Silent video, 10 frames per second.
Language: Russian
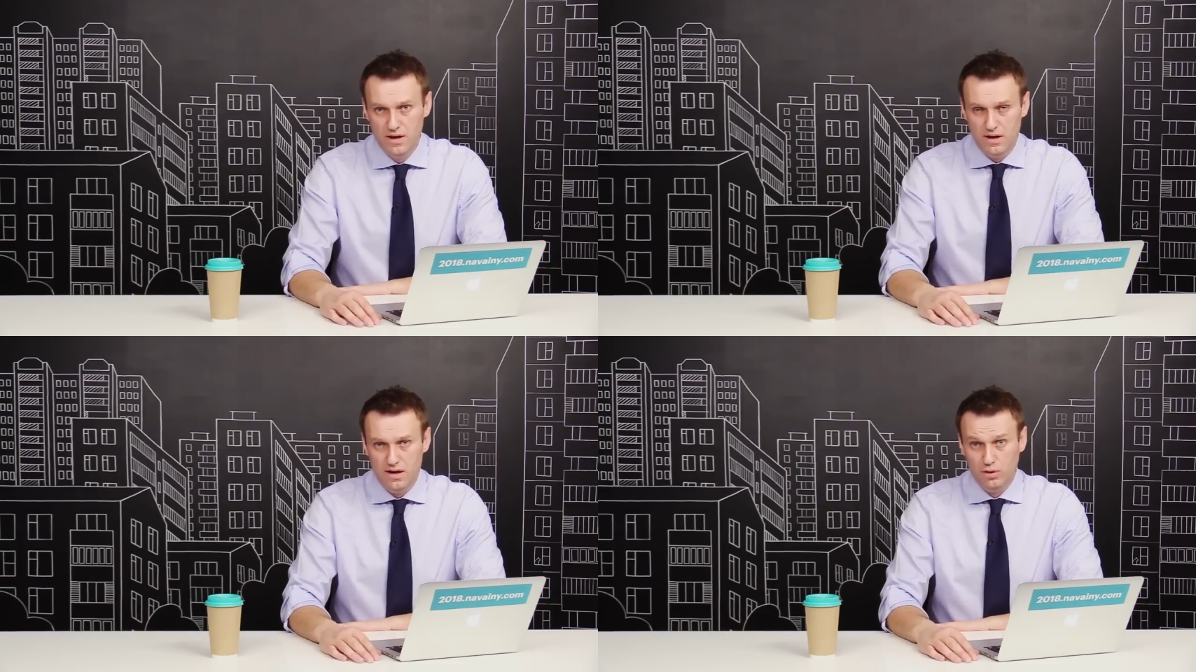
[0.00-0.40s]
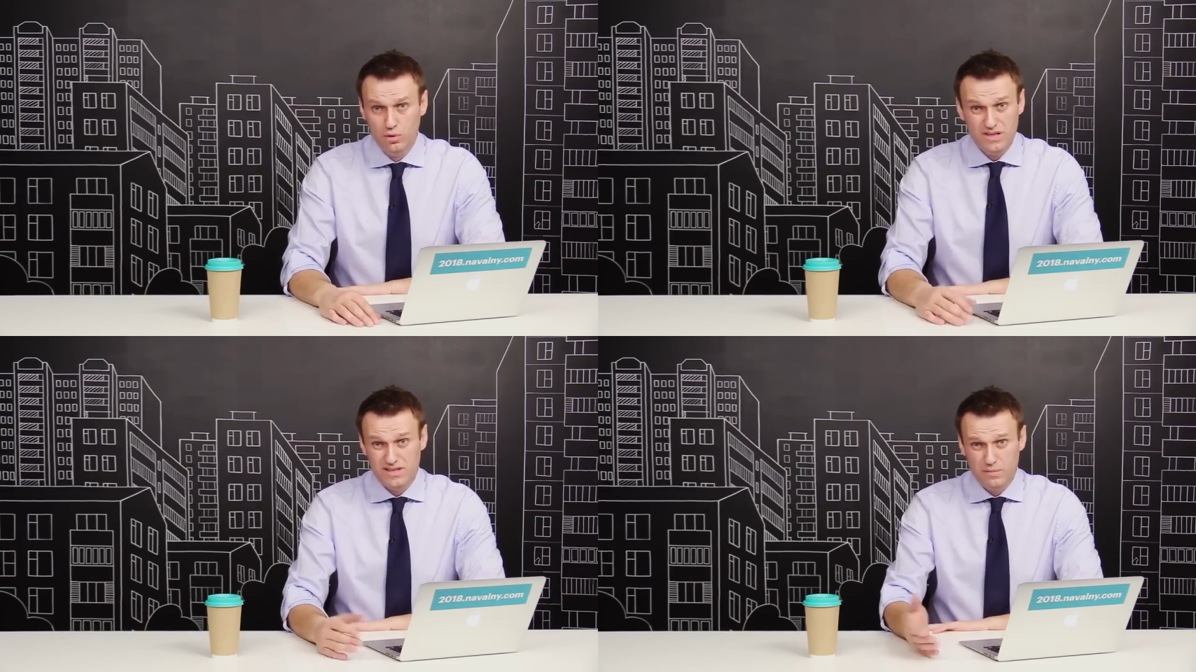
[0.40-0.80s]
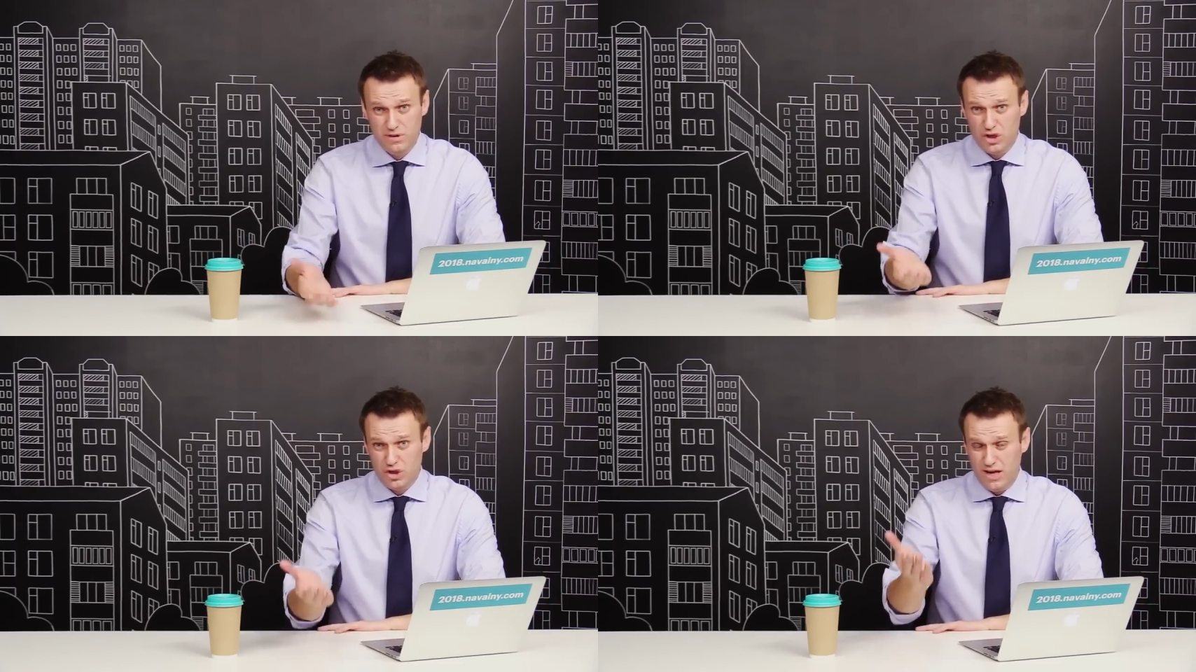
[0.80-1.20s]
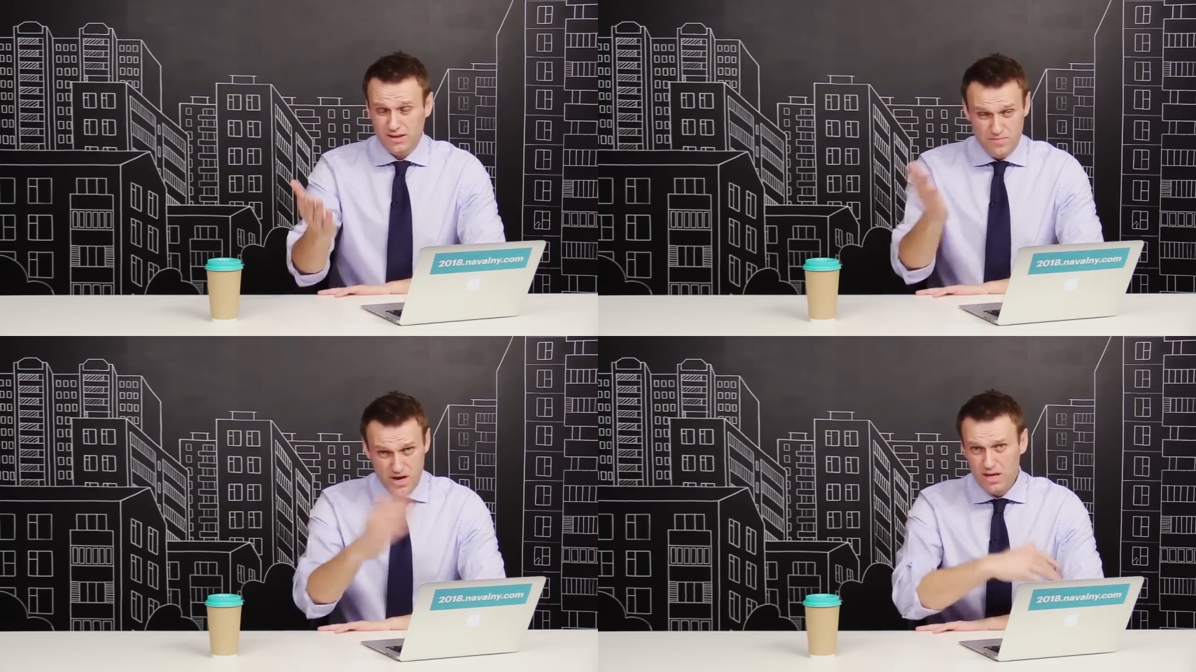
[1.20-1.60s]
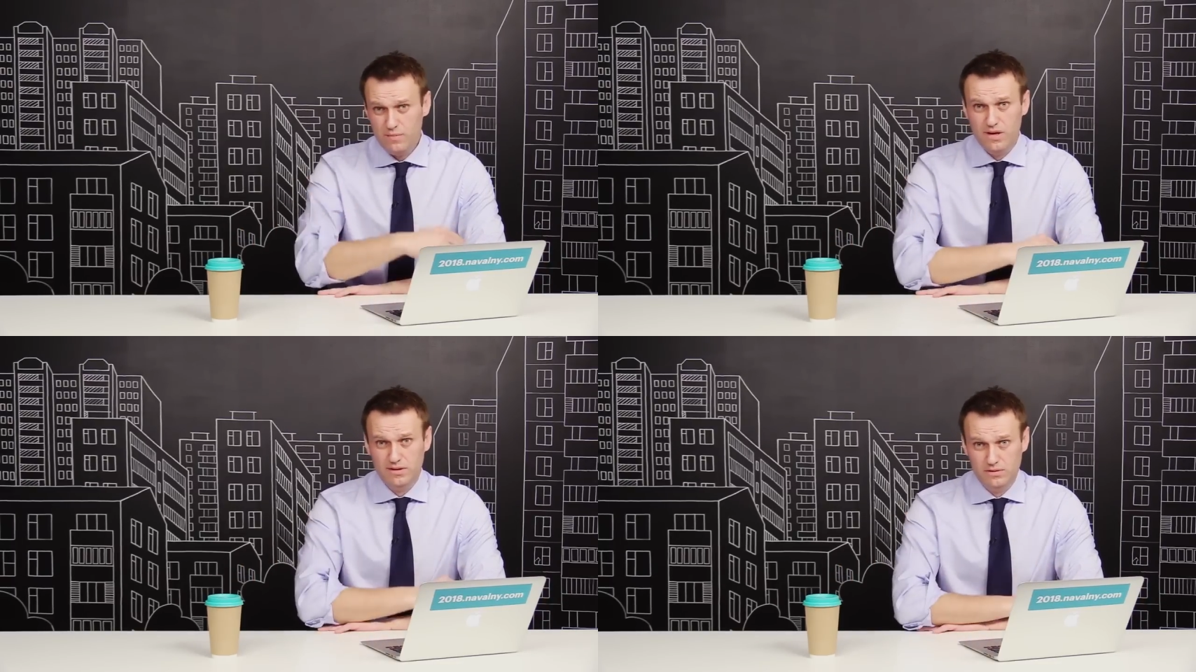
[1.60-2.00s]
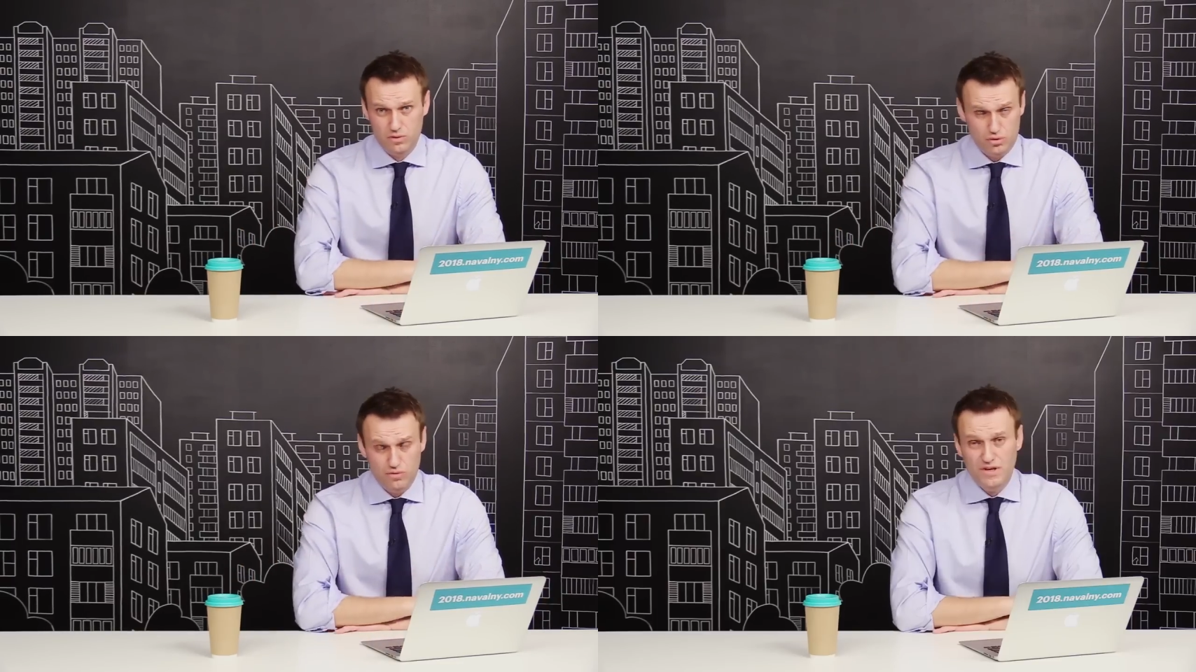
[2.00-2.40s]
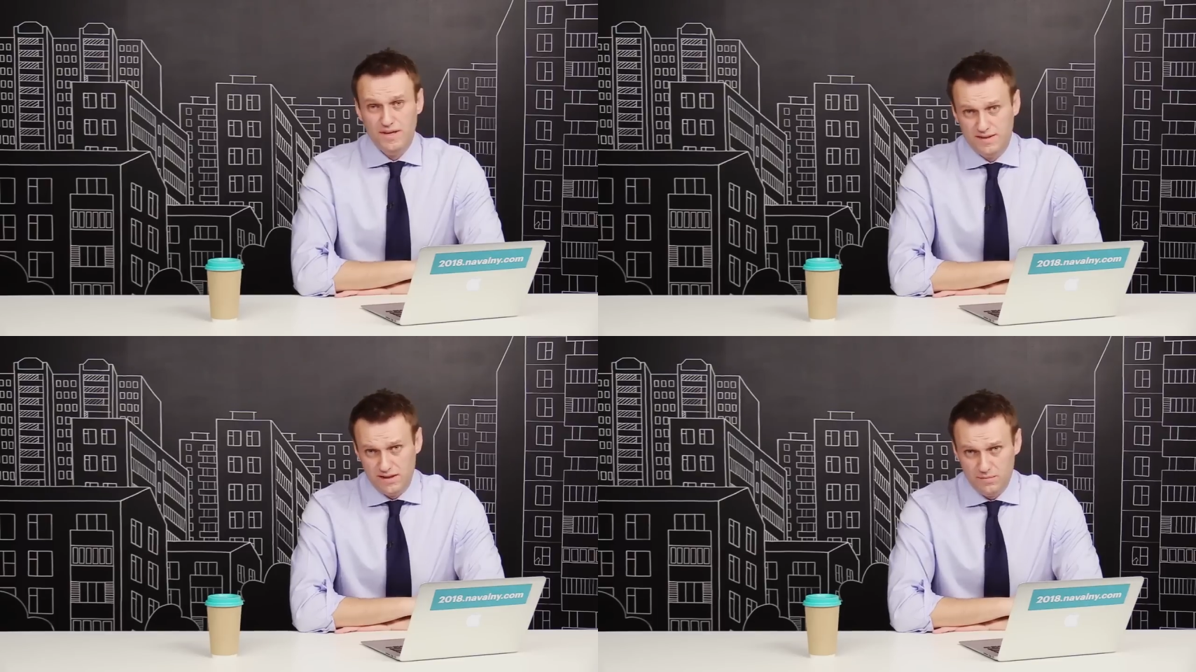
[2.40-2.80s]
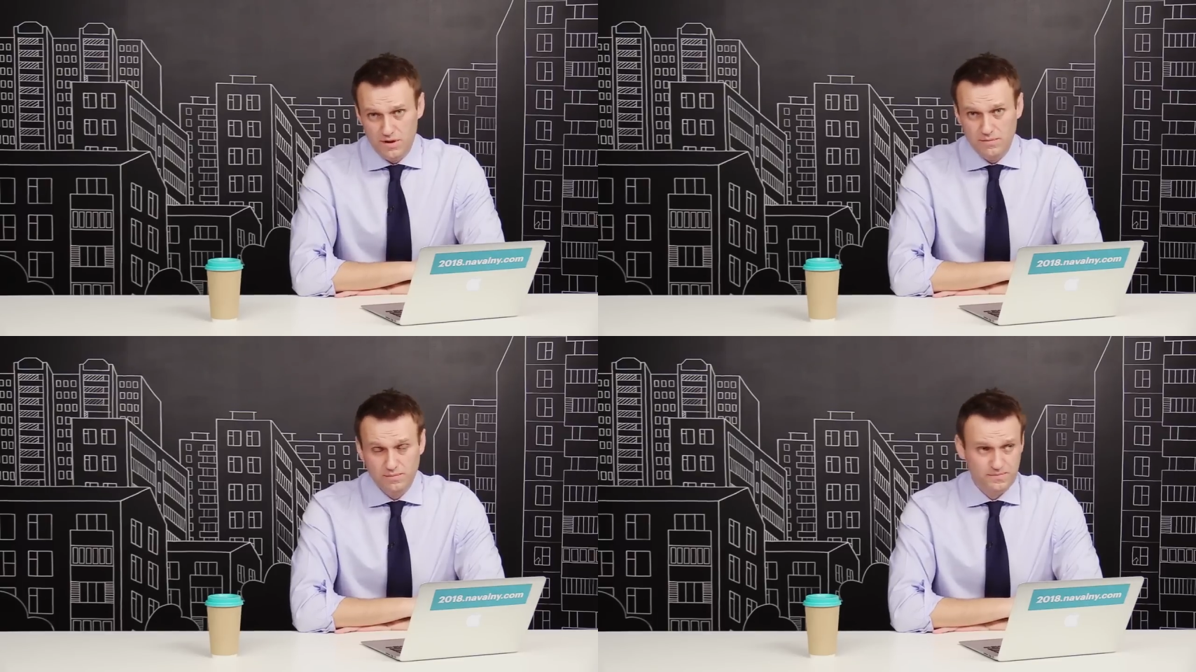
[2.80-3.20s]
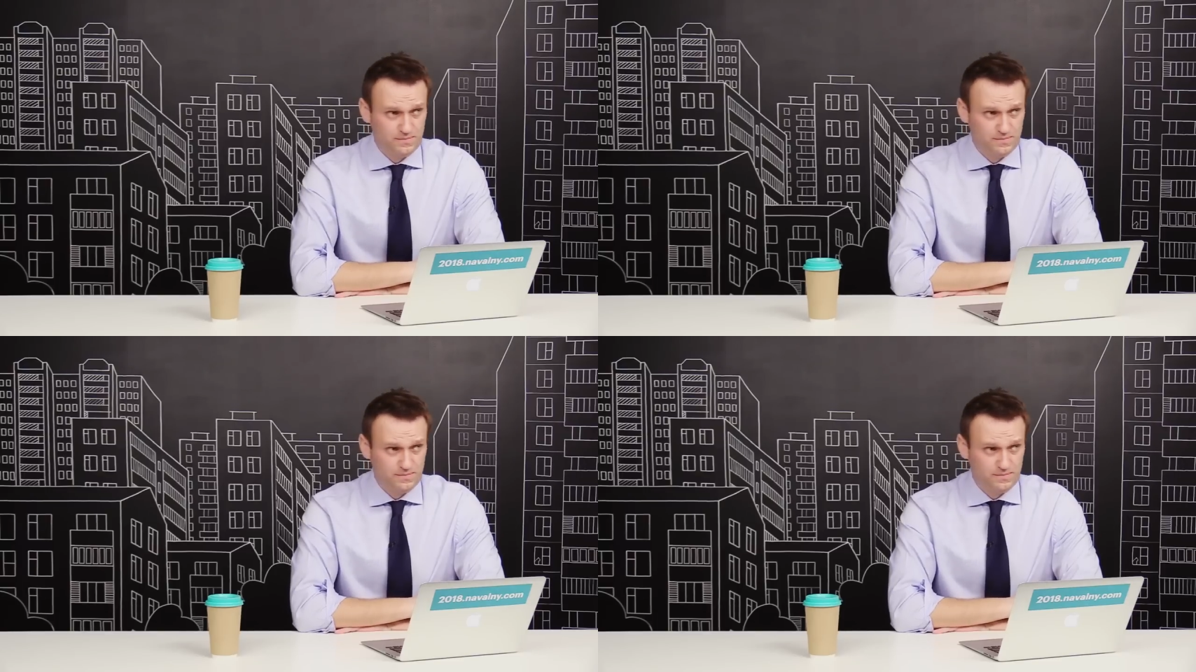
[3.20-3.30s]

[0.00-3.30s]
А, но если мы даже отменим это, то, что есть, отменим,